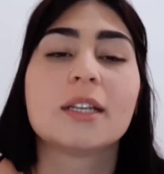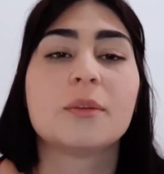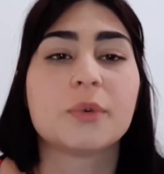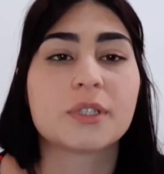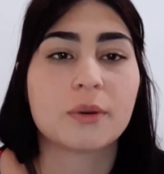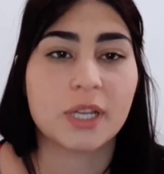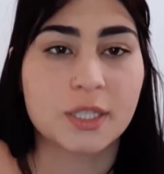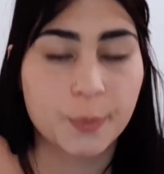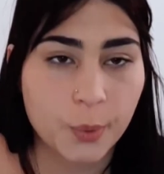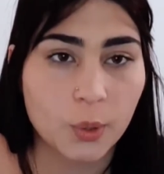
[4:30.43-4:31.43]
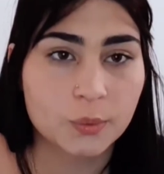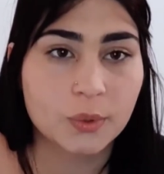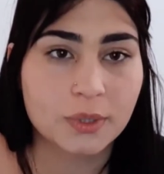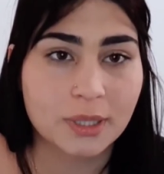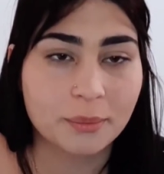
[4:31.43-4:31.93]
Depois eu
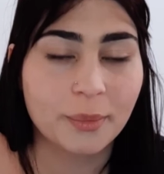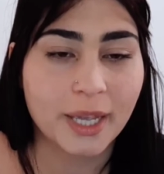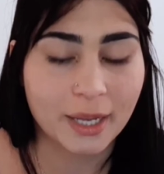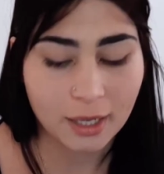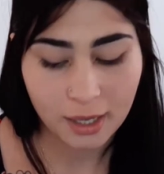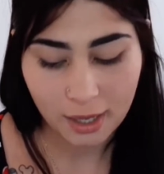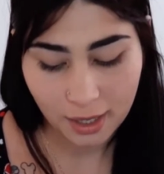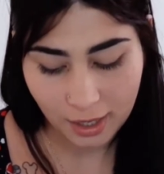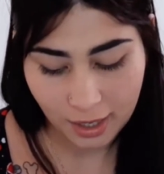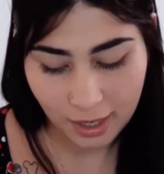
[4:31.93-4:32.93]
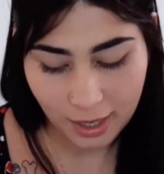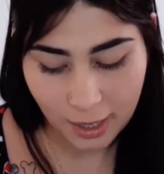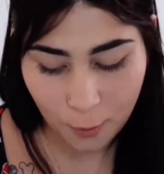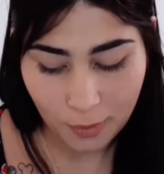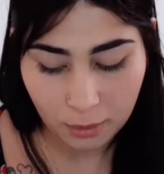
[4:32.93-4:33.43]
respondo também.
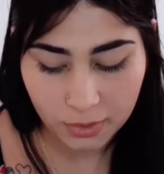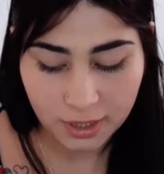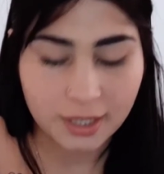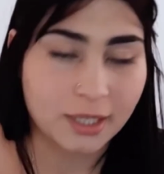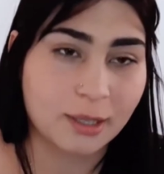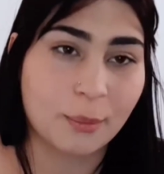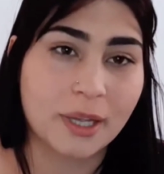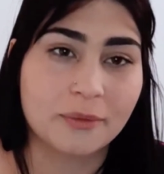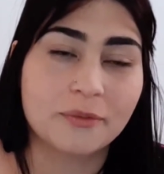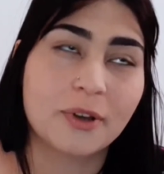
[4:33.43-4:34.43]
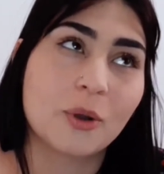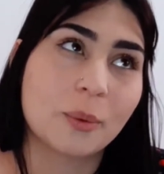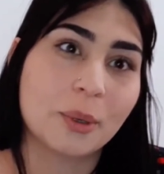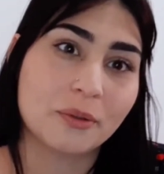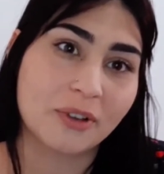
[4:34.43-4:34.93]
É, uma amiga aqui também falou
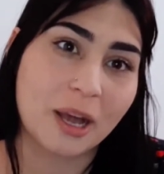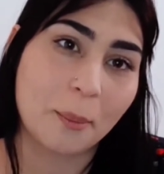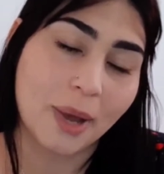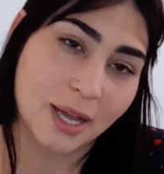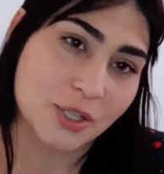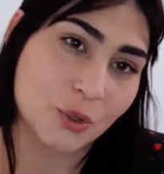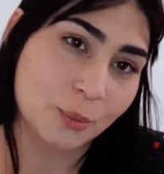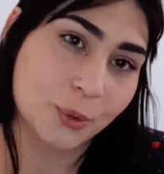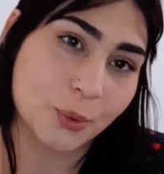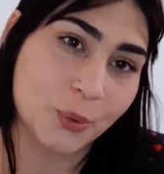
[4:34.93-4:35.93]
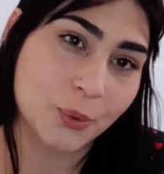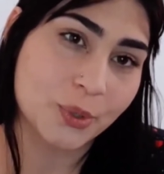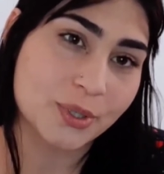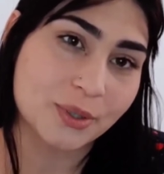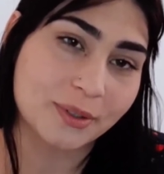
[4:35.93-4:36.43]
pra mim falar mais sobre o
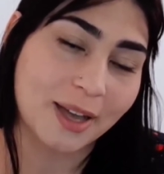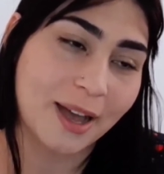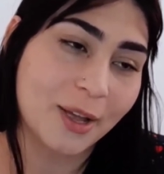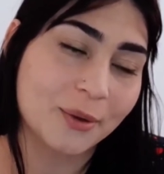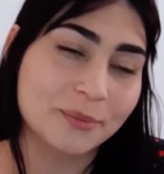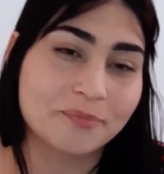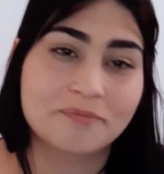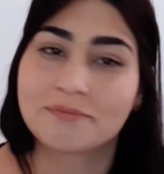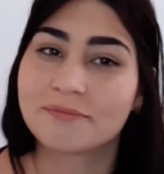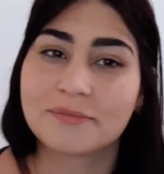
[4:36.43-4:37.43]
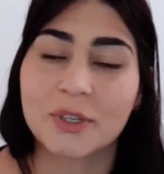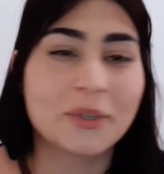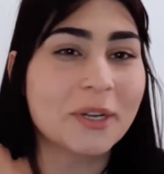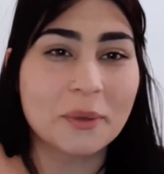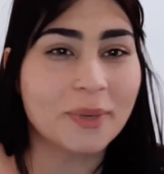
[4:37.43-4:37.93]
curso, tá? Eu
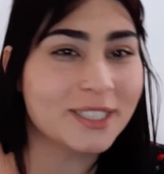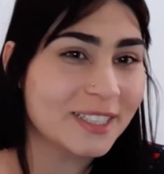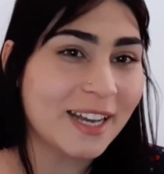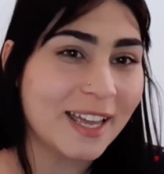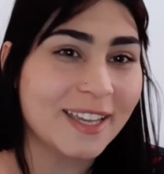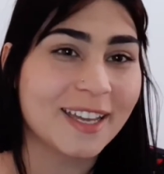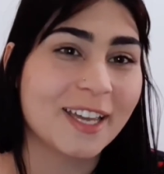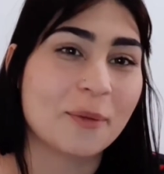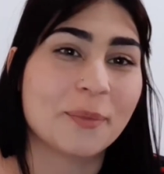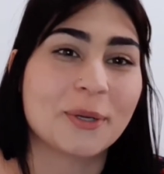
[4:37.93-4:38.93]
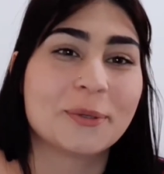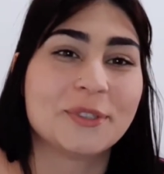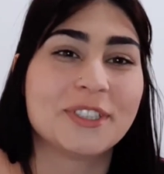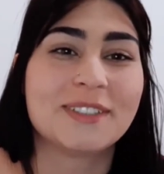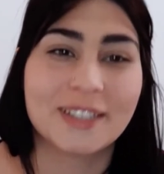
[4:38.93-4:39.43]
eu não imaginei que ia
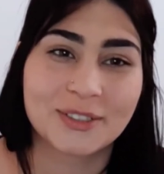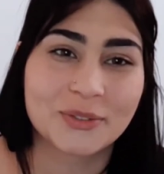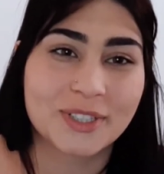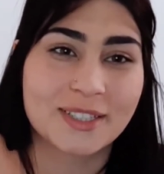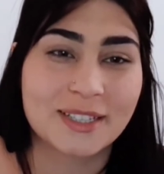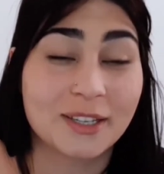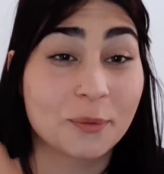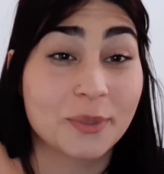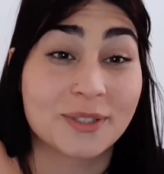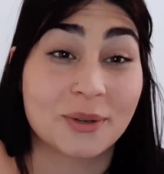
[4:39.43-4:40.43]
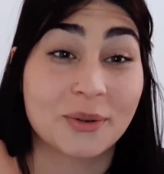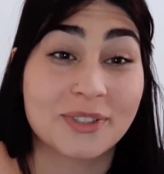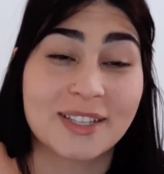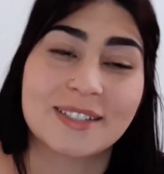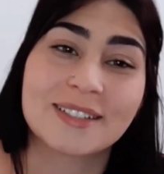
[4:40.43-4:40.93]
repercutir tanto assim, que o pessoal
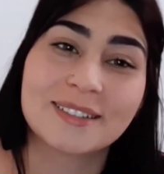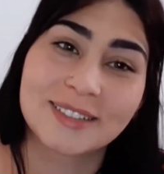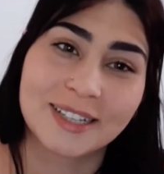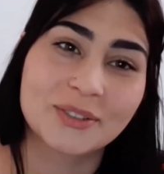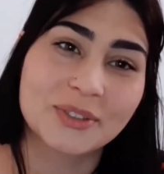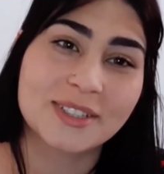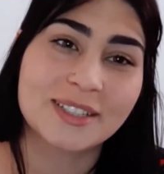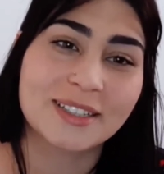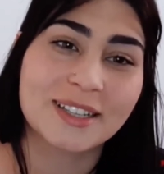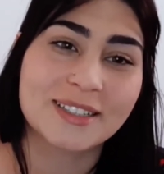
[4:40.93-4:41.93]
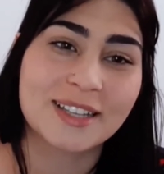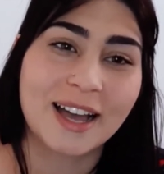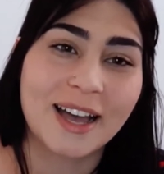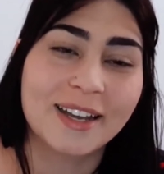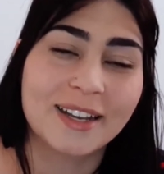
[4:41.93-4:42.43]
gostasse tanto assim dessa
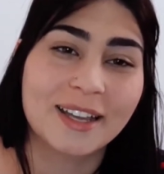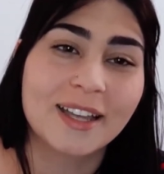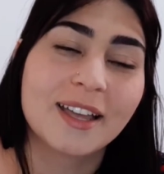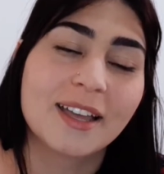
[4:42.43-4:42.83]
área, né?